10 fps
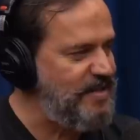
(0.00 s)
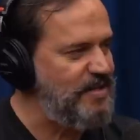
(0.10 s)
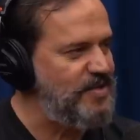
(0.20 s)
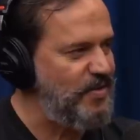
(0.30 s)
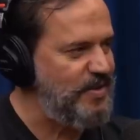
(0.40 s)
das
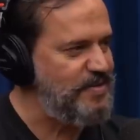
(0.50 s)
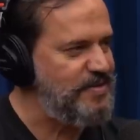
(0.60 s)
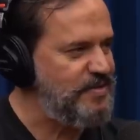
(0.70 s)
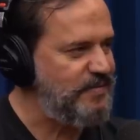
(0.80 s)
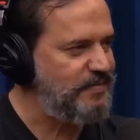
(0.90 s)

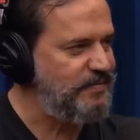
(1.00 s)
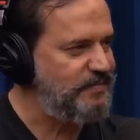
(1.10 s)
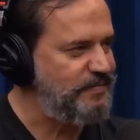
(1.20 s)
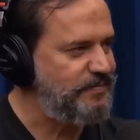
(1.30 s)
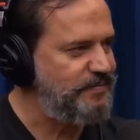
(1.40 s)
lesões.
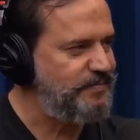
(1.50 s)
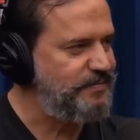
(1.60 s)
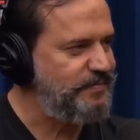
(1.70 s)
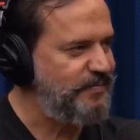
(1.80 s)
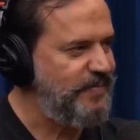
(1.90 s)

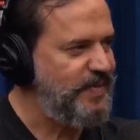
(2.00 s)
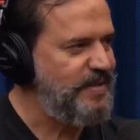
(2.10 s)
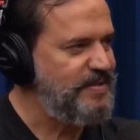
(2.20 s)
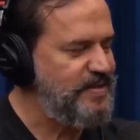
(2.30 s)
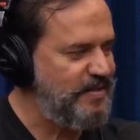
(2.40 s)

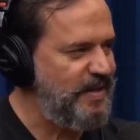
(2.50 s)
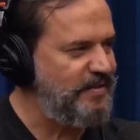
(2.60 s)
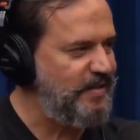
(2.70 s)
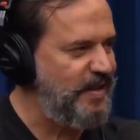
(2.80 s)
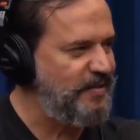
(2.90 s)
Você está
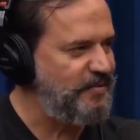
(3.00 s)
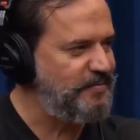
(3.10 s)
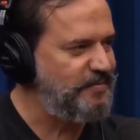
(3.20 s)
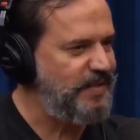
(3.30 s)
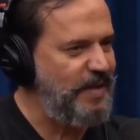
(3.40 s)
entendendo?
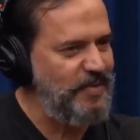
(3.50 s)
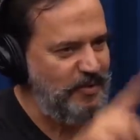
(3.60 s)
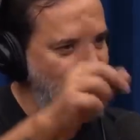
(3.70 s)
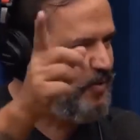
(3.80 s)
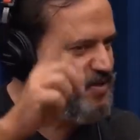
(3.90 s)
Hum. Lembra
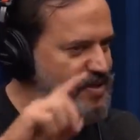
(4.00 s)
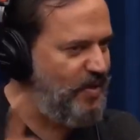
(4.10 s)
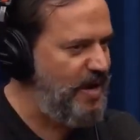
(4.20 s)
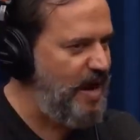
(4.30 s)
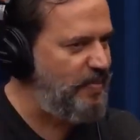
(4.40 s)
do você
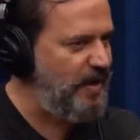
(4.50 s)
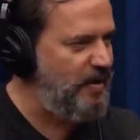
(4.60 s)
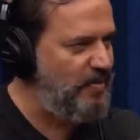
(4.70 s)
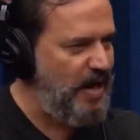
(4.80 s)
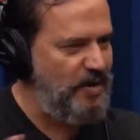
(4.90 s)
olhar para uhum.
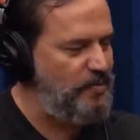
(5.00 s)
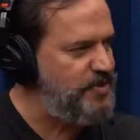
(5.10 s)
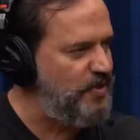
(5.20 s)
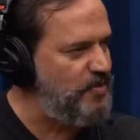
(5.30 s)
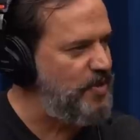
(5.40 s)
lembrar e o
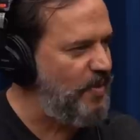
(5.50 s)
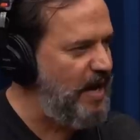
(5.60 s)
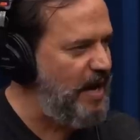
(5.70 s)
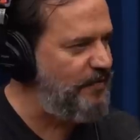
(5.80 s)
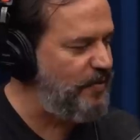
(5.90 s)

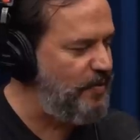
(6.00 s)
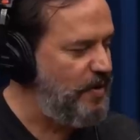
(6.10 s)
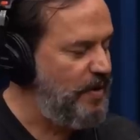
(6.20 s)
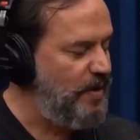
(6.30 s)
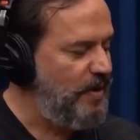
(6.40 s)
psicogeográfico?
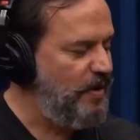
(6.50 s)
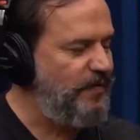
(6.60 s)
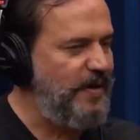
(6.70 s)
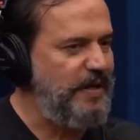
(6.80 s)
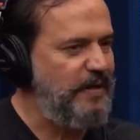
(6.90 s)
Eu
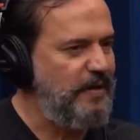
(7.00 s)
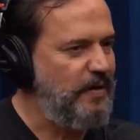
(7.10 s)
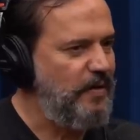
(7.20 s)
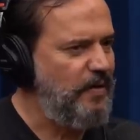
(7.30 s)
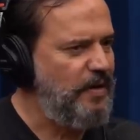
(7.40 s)
falei,
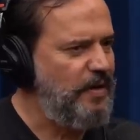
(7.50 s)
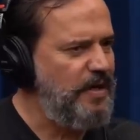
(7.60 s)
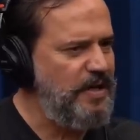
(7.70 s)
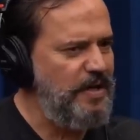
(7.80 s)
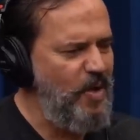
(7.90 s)

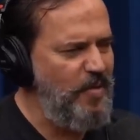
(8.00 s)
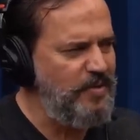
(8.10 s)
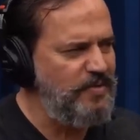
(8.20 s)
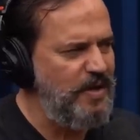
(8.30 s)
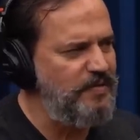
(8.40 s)
em que
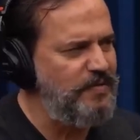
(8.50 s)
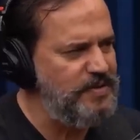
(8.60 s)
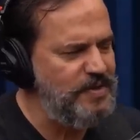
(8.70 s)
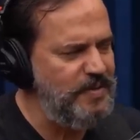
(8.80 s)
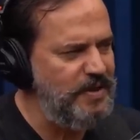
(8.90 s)
momento que ele viu
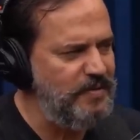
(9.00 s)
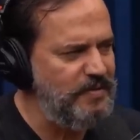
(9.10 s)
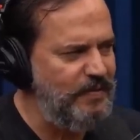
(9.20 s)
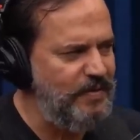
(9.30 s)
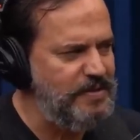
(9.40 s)
que esse menino
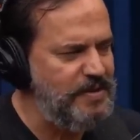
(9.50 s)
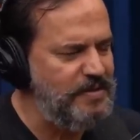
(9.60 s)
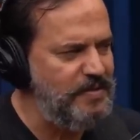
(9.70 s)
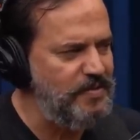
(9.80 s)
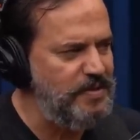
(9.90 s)
estava com
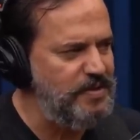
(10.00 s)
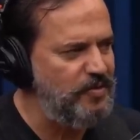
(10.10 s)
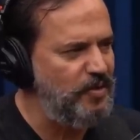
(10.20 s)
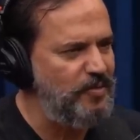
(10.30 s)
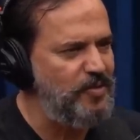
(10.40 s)
essas lesões? Se
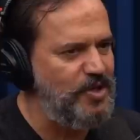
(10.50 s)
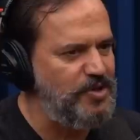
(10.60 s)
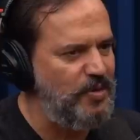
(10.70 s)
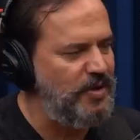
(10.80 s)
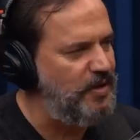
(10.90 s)
todo mundo
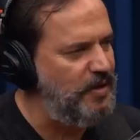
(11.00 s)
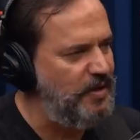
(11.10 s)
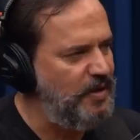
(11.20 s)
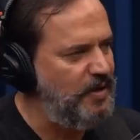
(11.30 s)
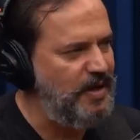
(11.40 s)
achou
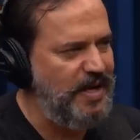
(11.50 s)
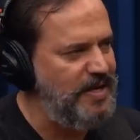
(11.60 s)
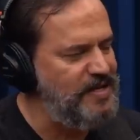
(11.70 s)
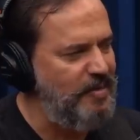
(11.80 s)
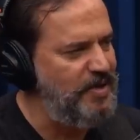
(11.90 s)
que
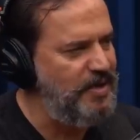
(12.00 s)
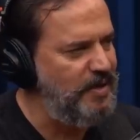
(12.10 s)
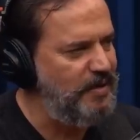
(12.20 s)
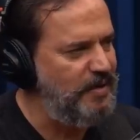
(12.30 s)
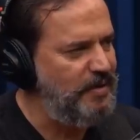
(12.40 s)
ninguém sabia